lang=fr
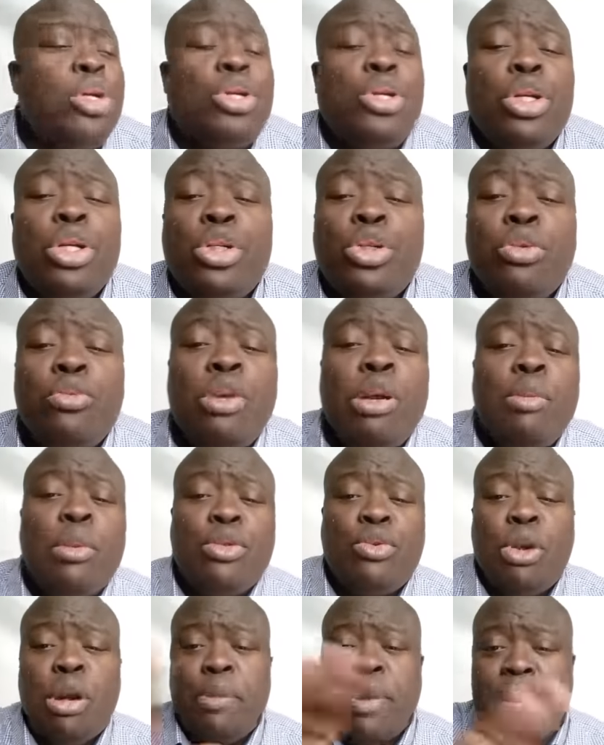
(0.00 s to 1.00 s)
Très chaud. la
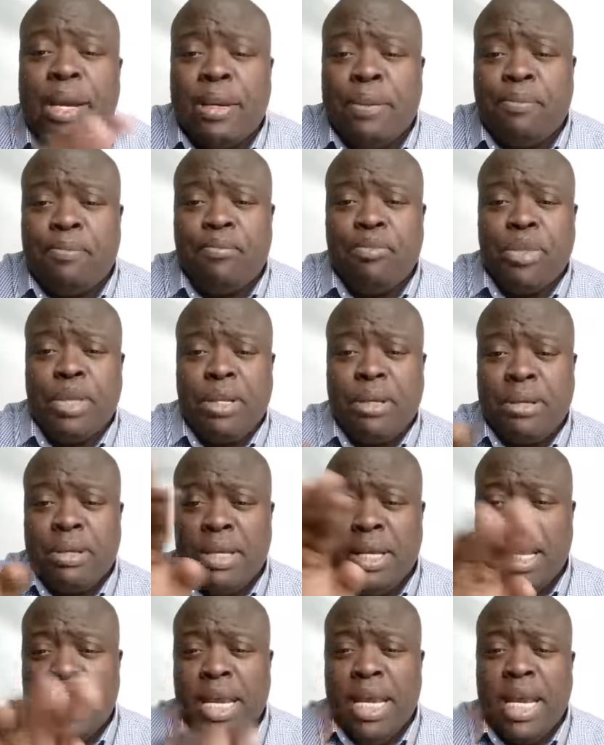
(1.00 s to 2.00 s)
moi, sur main
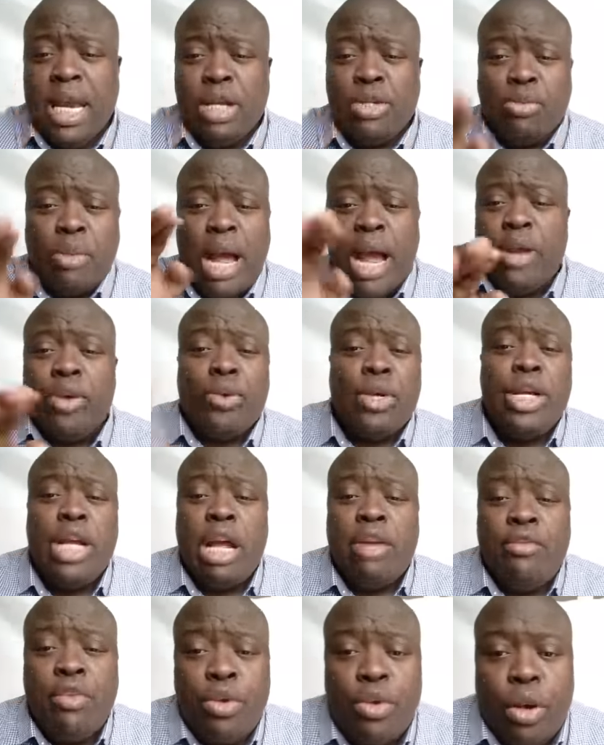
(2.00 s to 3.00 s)
Il a reçu, ah, il connaît, il
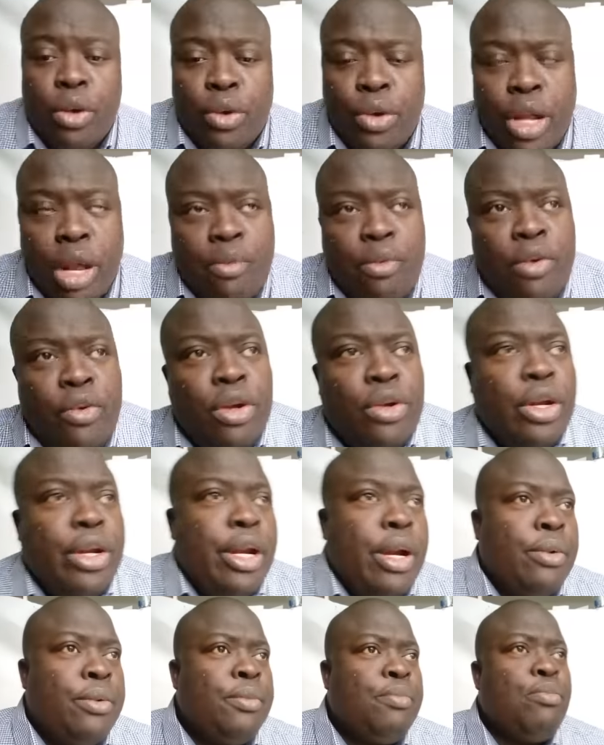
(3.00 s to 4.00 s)
ah il
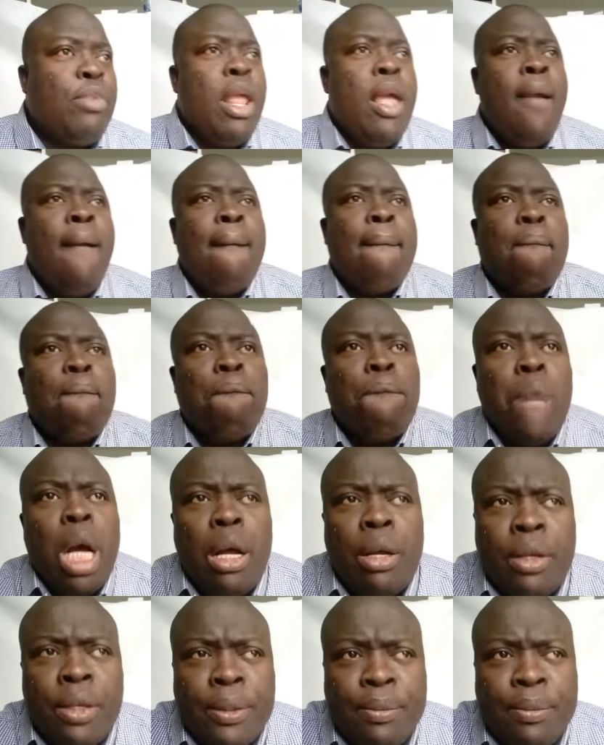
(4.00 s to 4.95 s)
connaît, non Bon.